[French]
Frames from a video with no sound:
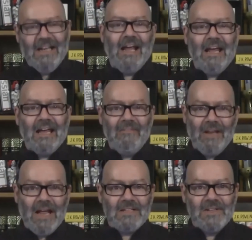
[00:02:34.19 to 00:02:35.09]
la
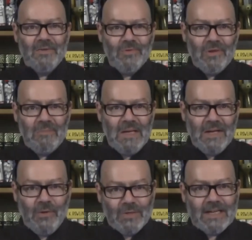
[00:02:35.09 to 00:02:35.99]
révélation de
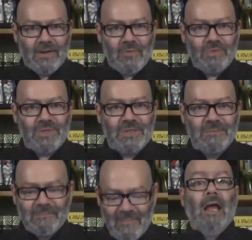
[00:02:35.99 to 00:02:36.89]
mes deux annonces.